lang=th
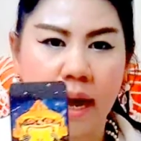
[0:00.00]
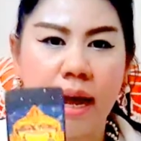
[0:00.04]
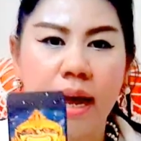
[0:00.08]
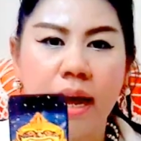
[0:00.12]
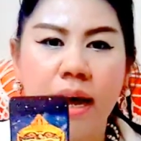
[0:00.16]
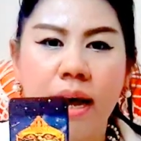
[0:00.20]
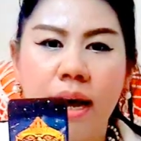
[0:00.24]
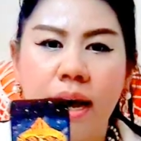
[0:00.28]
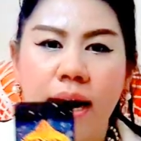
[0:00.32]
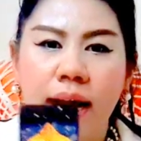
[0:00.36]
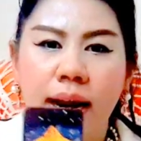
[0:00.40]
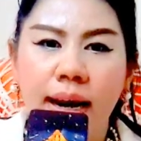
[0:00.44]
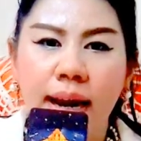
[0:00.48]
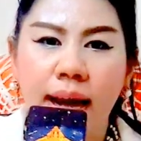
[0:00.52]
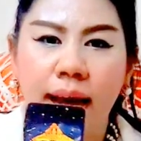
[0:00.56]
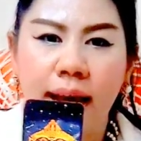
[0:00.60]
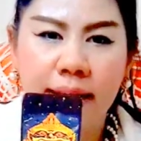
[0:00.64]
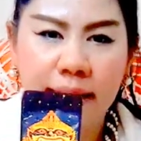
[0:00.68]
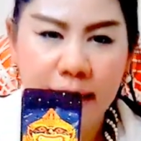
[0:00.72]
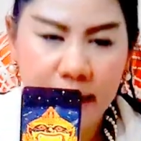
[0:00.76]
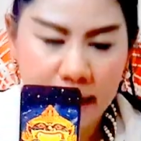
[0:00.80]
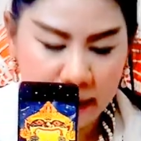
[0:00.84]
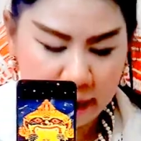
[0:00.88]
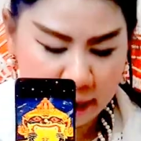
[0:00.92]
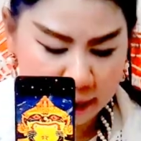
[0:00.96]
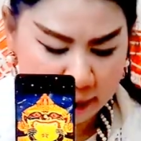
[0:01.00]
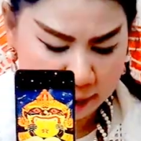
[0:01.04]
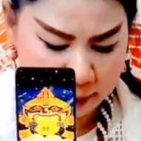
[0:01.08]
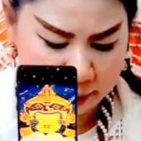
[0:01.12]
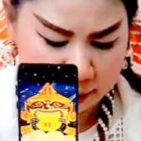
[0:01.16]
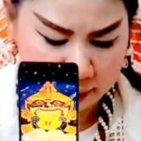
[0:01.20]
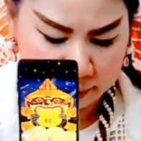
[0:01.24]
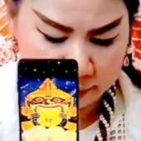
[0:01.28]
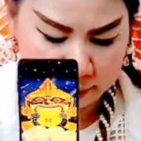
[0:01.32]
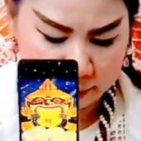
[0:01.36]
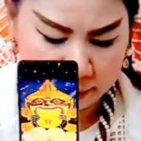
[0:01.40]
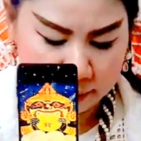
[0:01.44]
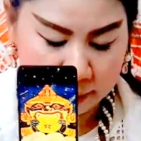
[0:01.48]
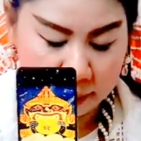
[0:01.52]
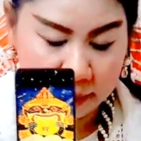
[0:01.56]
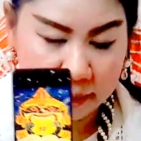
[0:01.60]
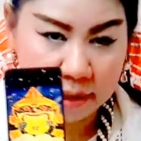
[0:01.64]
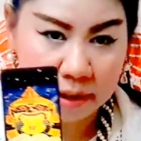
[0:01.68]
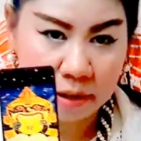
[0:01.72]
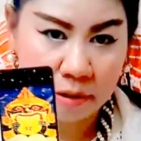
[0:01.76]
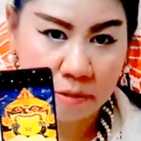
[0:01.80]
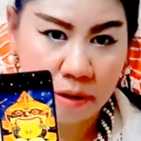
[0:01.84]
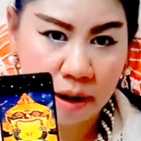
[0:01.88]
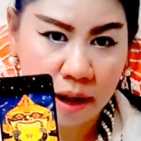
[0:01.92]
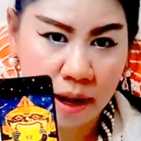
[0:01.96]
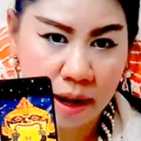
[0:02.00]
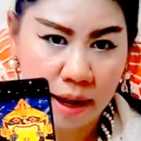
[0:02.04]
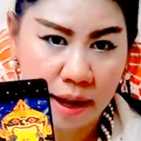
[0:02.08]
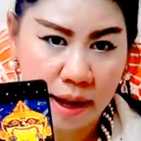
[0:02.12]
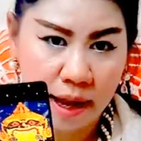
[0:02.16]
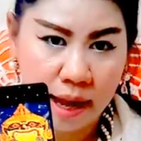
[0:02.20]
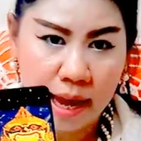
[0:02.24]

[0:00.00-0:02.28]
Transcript: ร์ร้านอาหารนะคะหรือว่า